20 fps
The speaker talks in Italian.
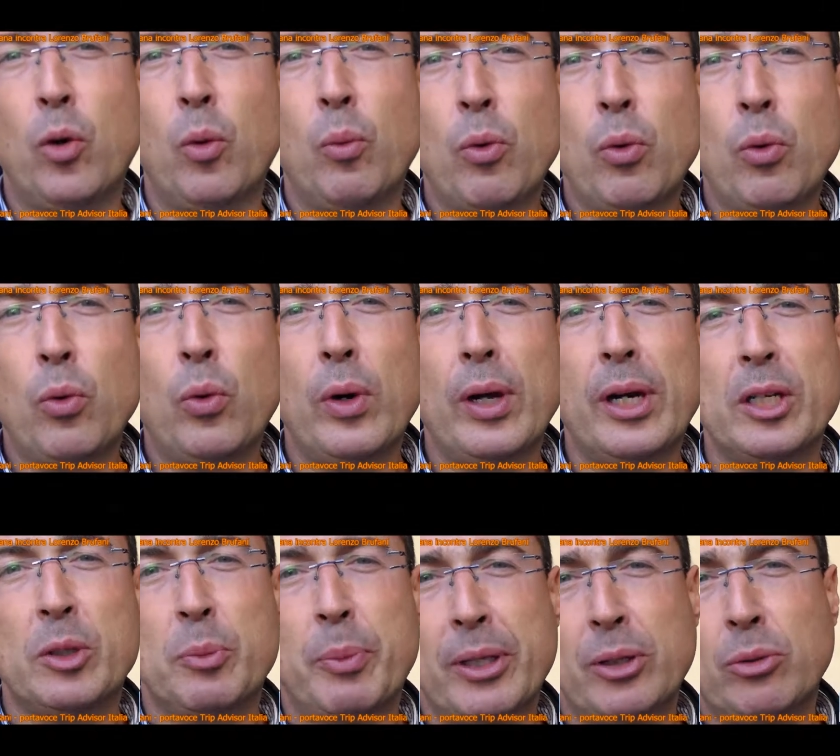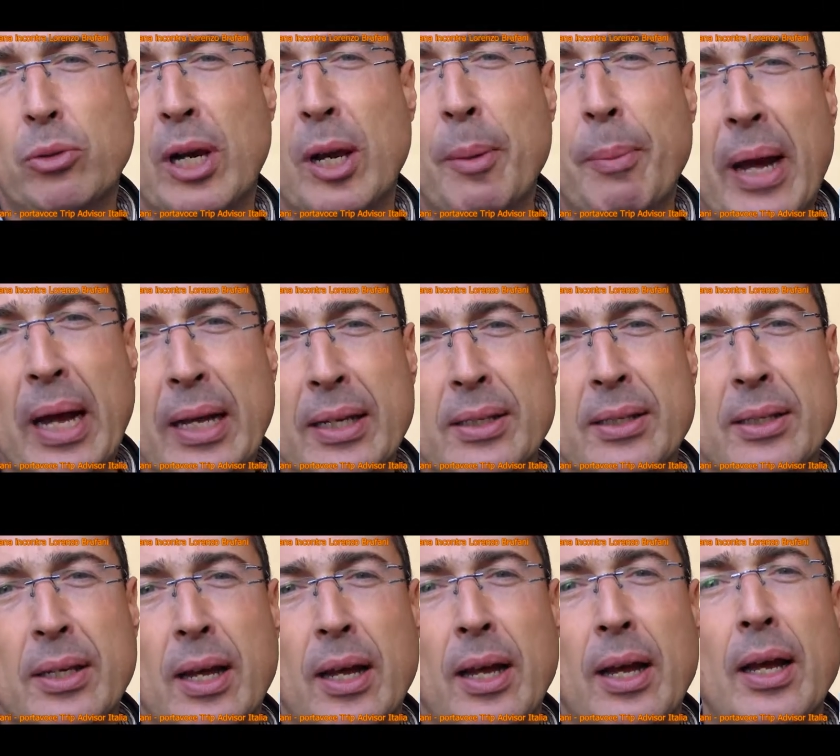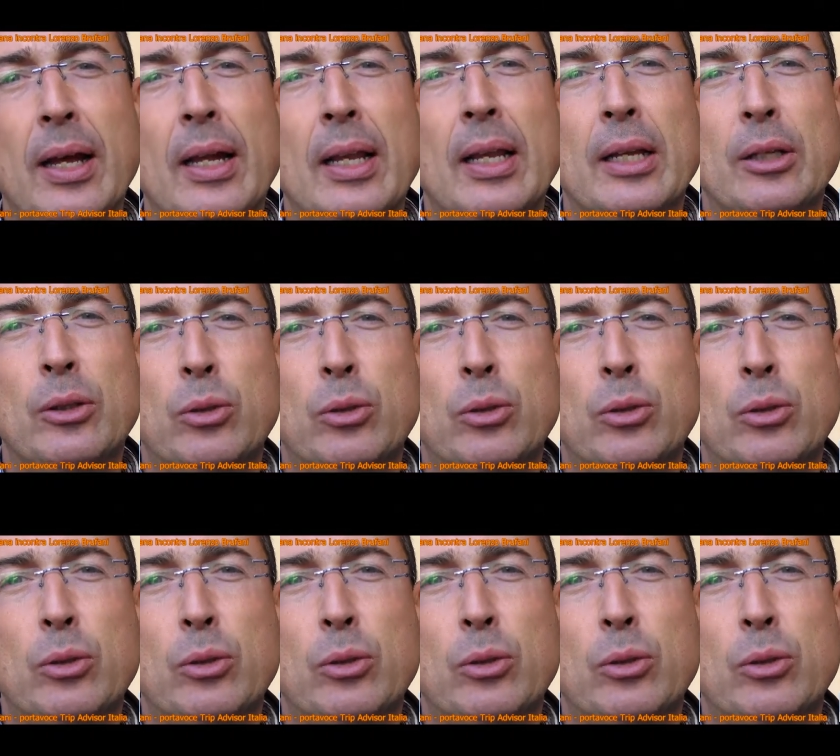comunque rispetto alla massa